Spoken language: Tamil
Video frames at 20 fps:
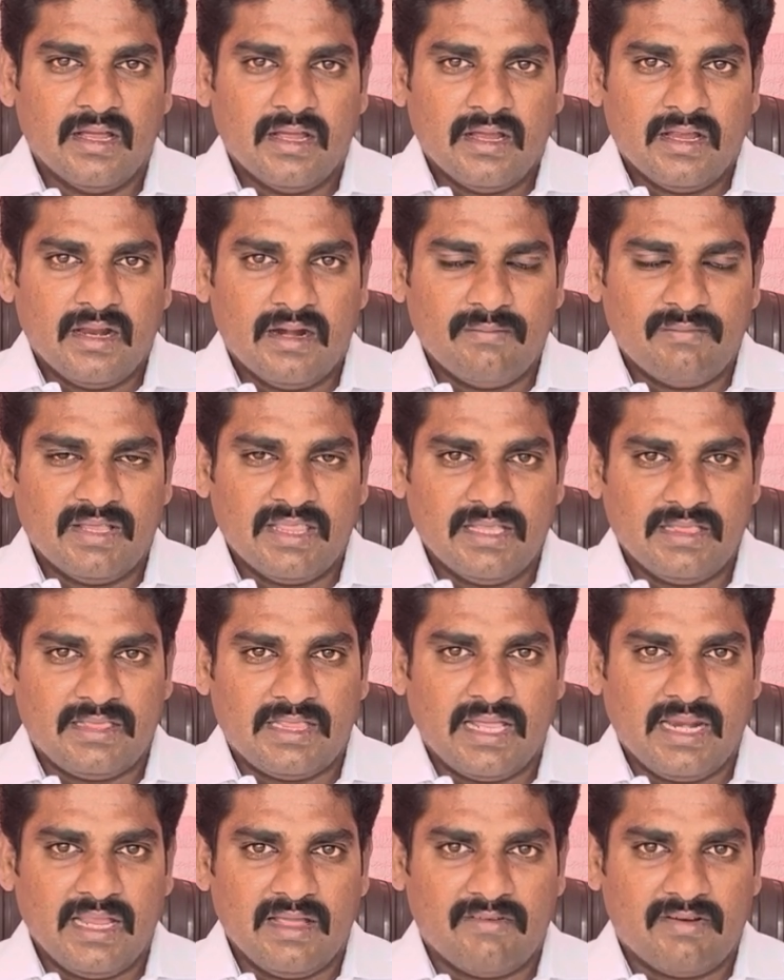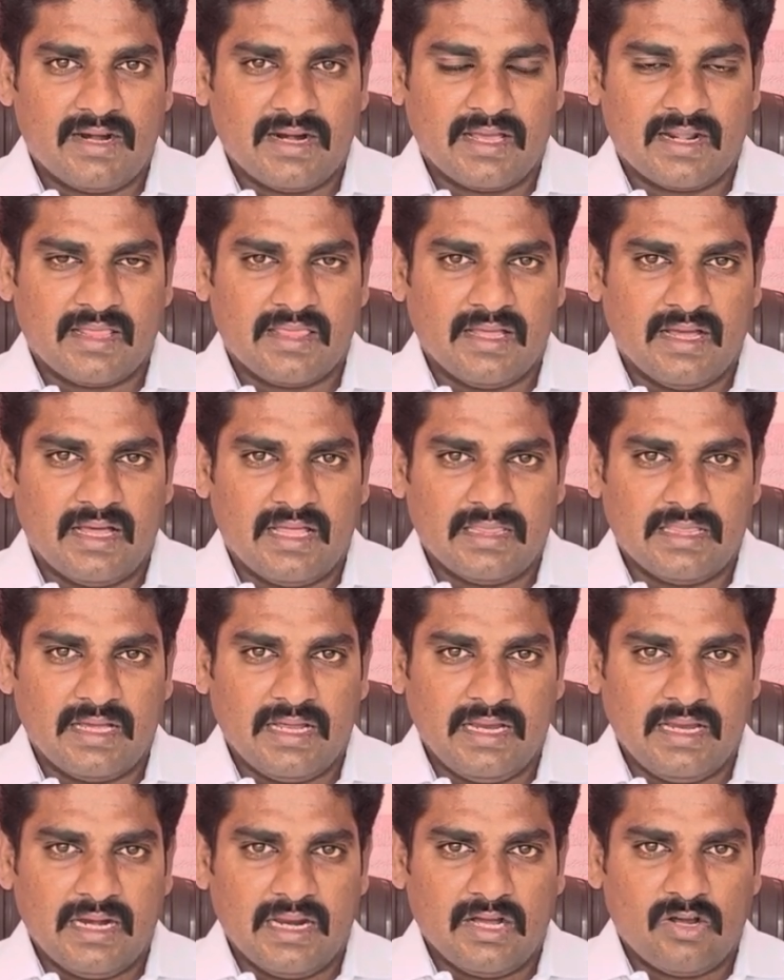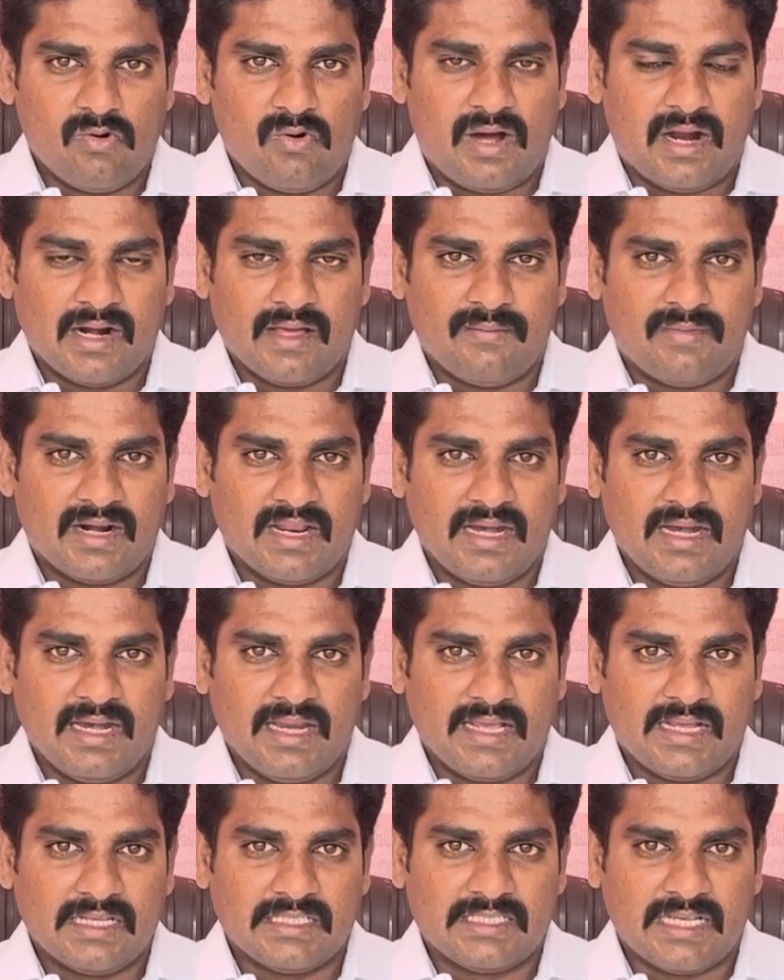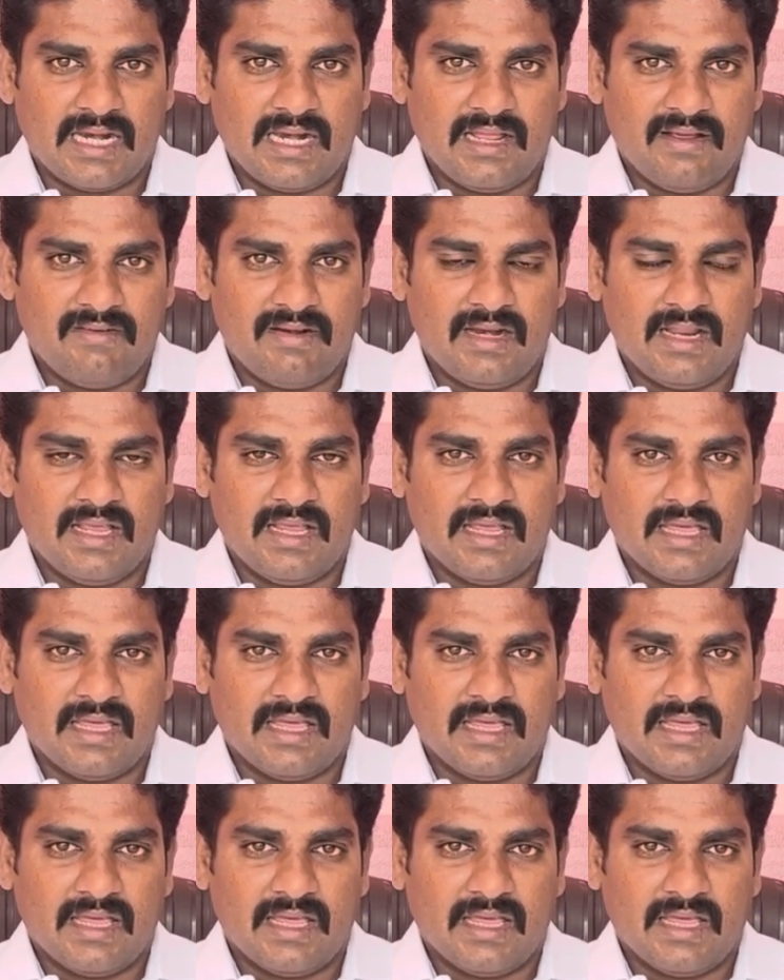என்பது தெரிய வருகிறது அந்த இலகுவான மனநிலைக்கு செல்லவில்லை